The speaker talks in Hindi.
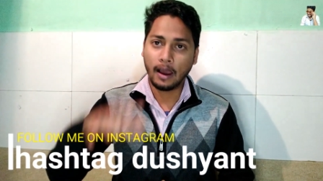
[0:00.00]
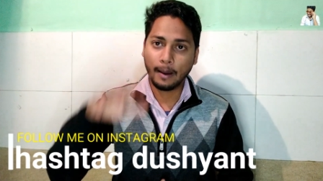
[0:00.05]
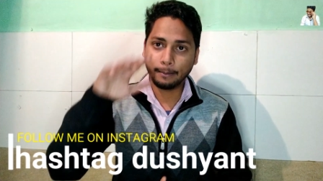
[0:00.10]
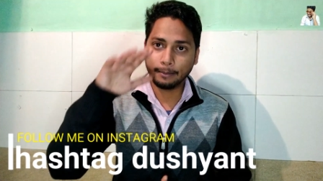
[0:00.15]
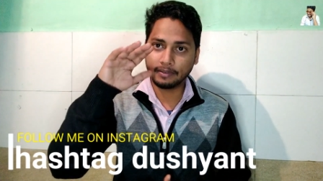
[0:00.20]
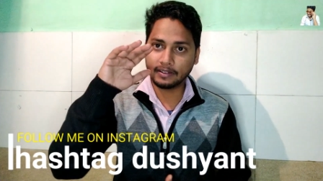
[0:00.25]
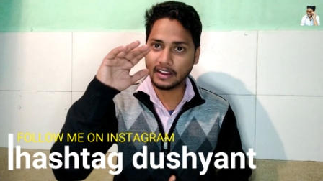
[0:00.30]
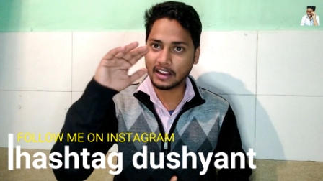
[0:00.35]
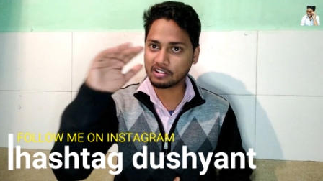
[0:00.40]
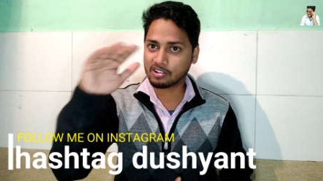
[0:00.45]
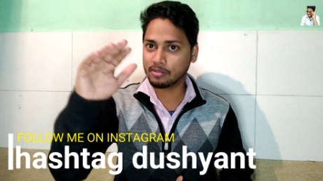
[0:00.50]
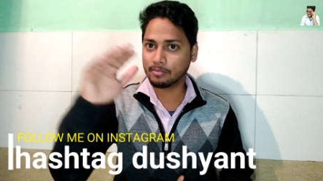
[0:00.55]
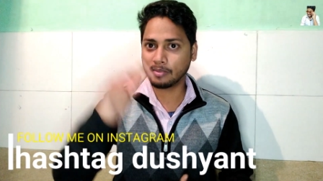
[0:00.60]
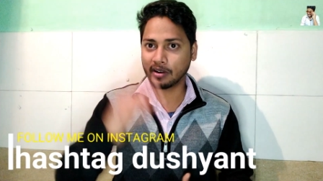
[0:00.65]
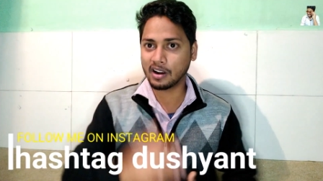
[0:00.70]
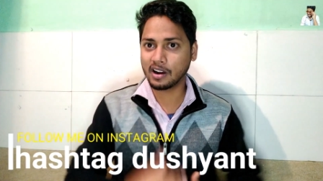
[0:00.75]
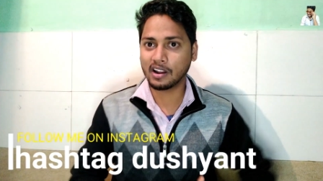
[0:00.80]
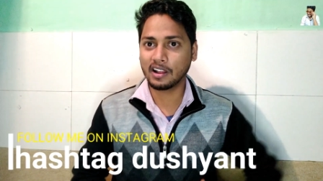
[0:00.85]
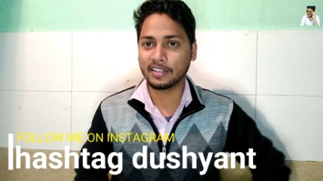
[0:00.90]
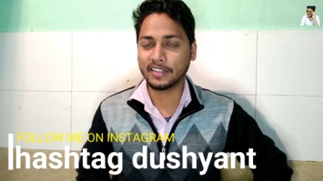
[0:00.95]
हम रिएक्शन
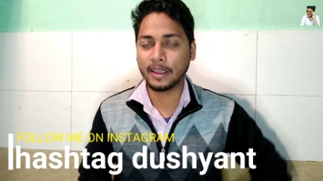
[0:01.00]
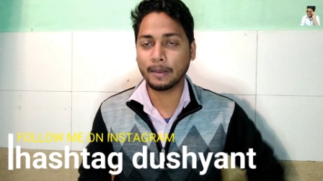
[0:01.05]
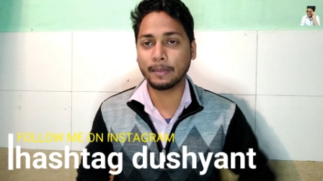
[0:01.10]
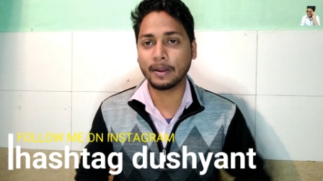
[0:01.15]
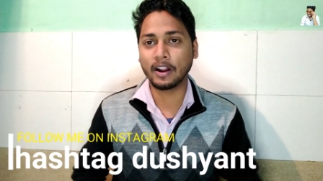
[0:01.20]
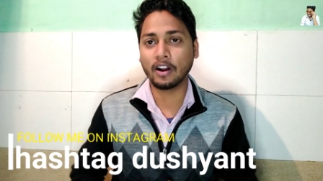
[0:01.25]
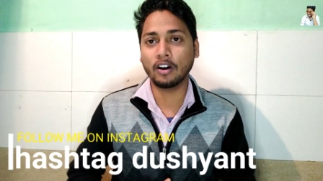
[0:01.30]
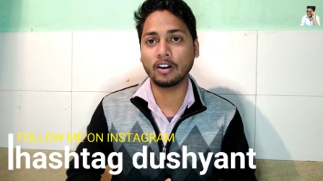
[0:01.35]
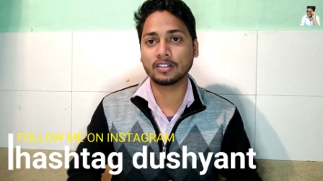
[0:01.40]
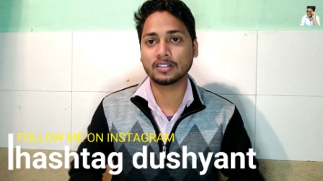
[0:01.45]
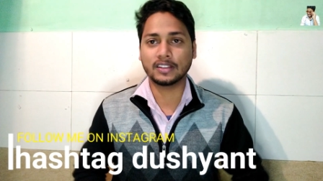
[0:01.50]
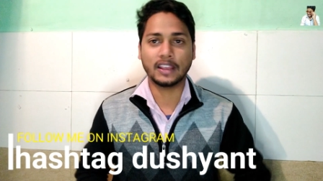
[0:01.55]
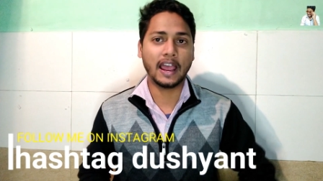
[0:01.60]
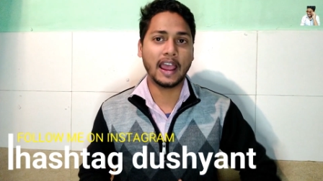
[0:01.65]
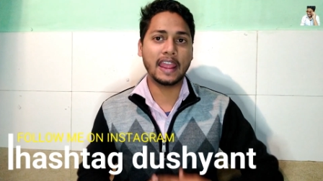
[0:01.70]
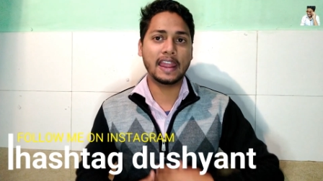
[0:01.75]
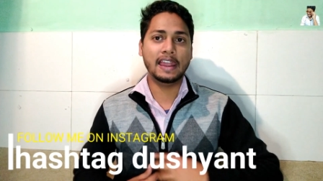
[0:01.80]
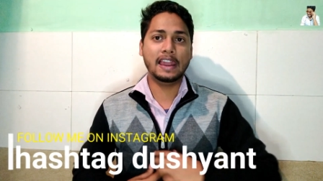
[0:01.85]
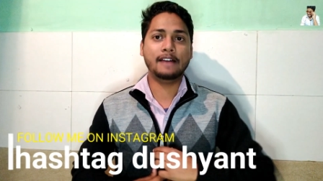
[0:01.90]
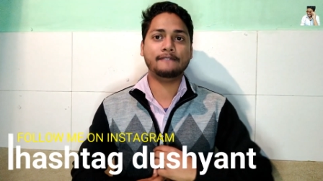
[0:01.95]
बनाना डालते हैं बिकॉज
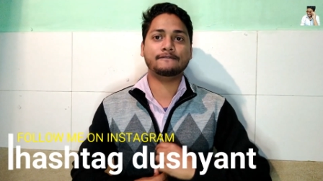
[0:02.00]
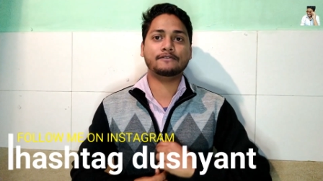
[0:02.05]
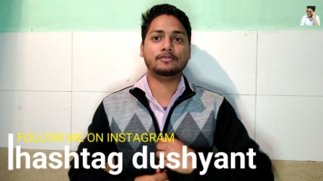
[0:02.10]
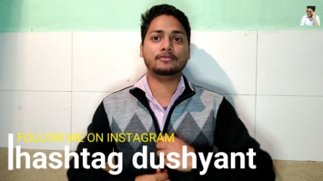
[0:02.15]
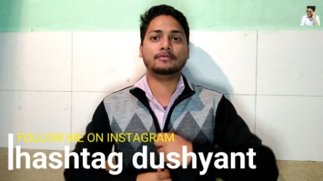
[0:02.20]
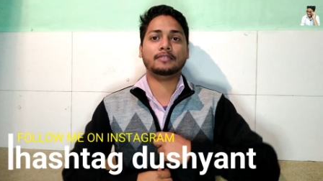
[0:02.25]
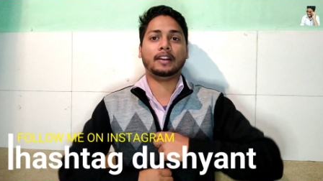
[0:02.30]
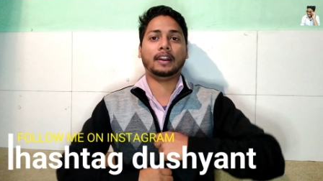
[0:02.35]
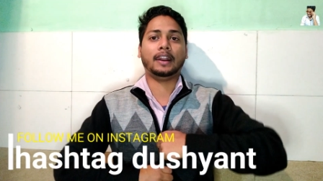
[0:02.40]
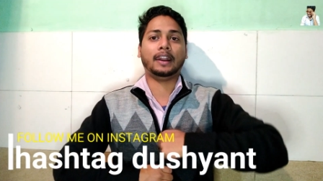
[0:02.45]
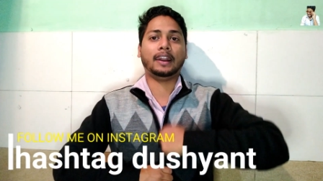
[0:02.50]
आई लव टू